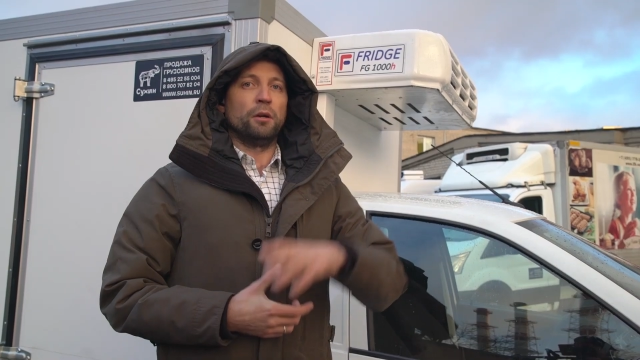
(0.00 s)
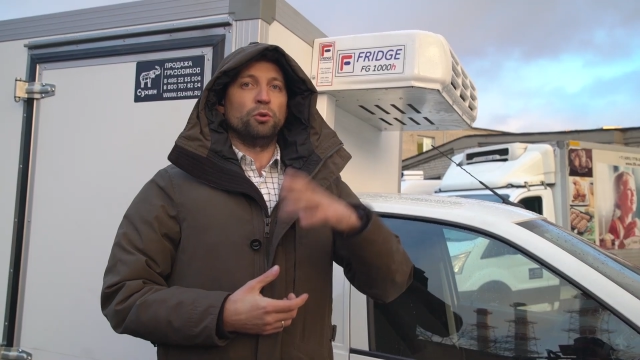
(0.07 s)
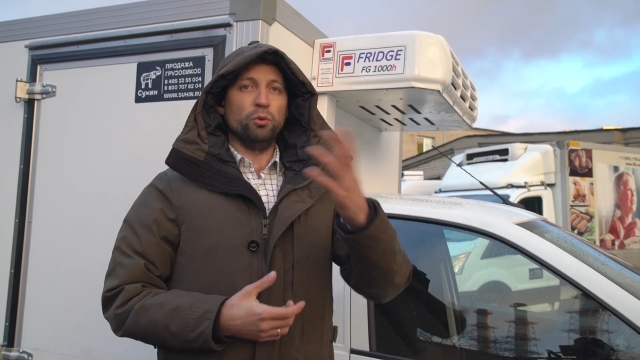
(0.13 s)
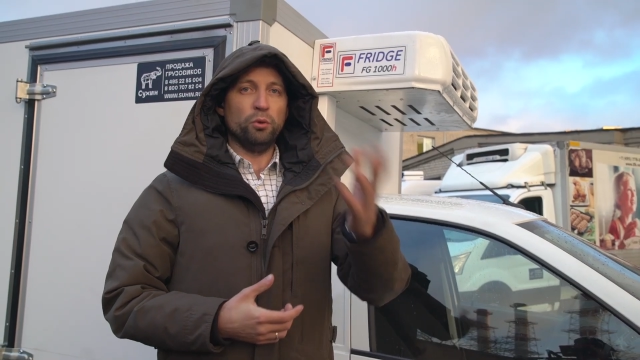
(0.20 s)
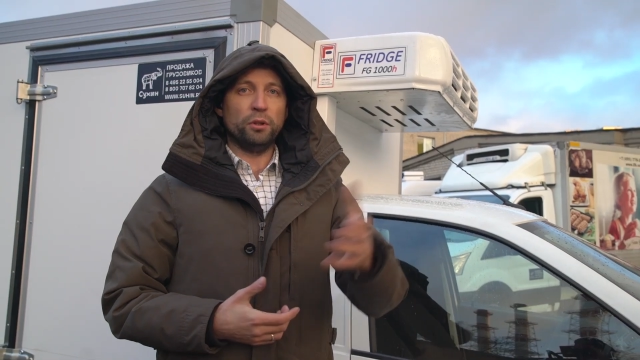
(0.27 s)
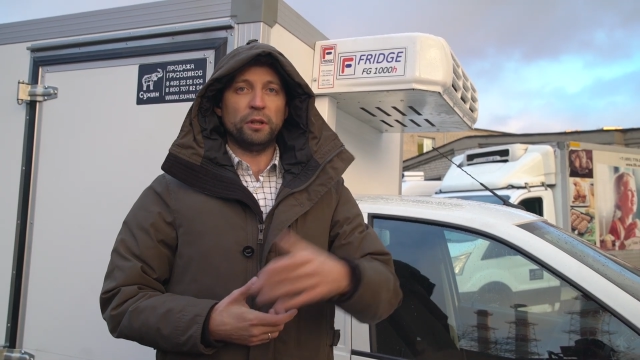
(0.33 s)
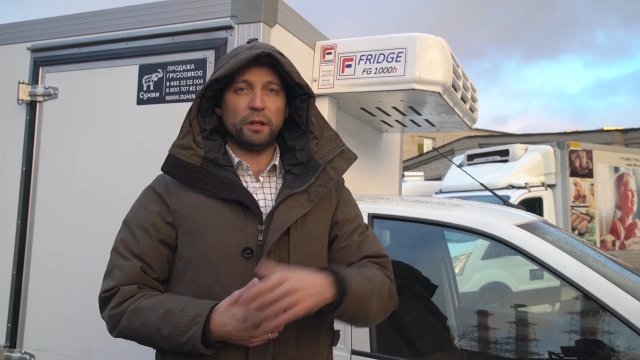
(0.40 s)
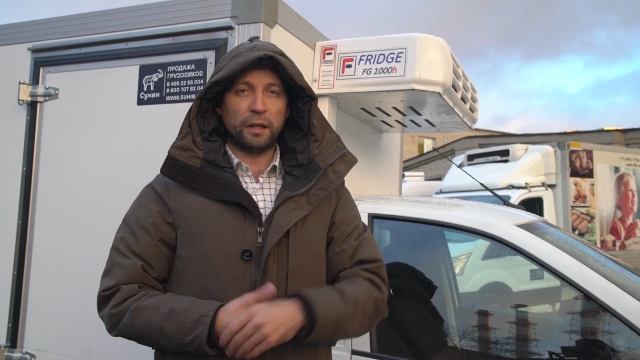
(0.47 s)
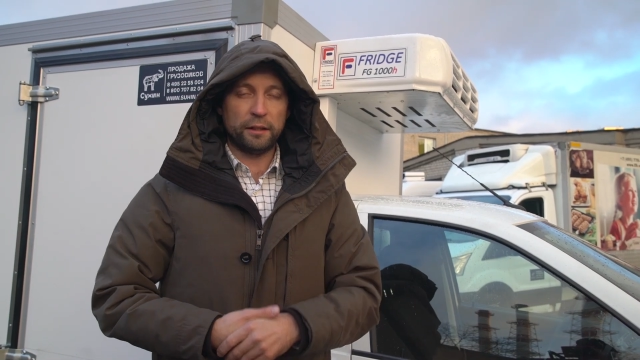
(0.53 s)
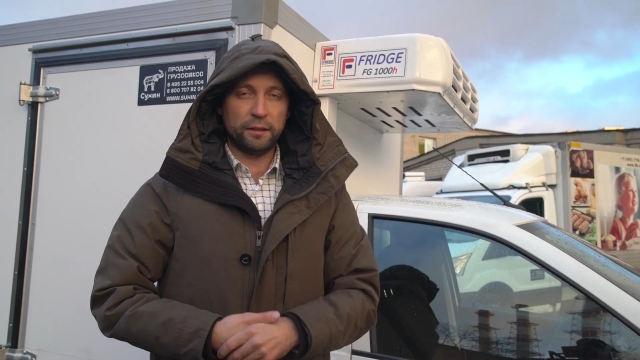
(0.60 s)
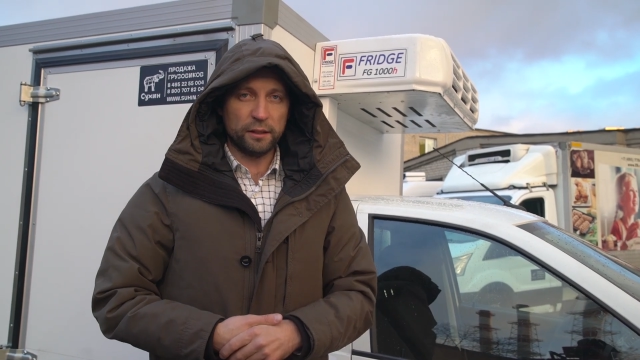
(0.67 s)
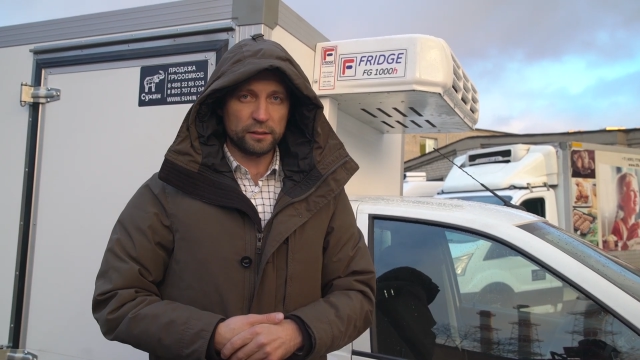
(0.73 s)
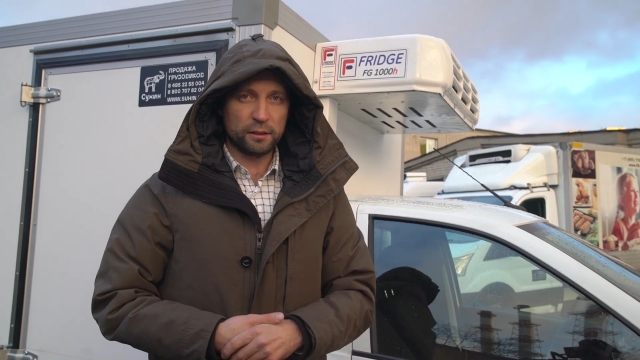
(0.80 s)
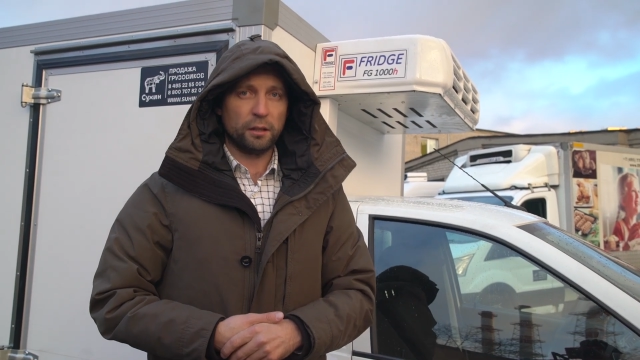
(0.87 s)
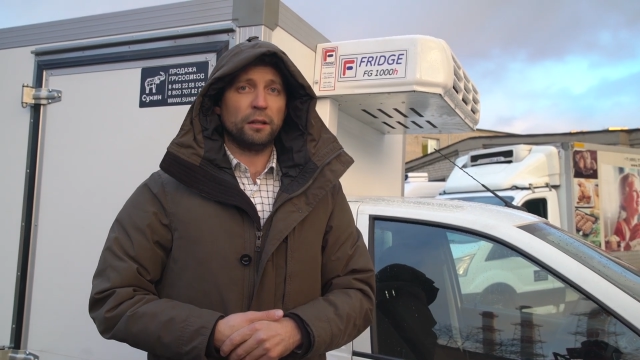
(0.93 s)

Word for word: Ну и, наконец,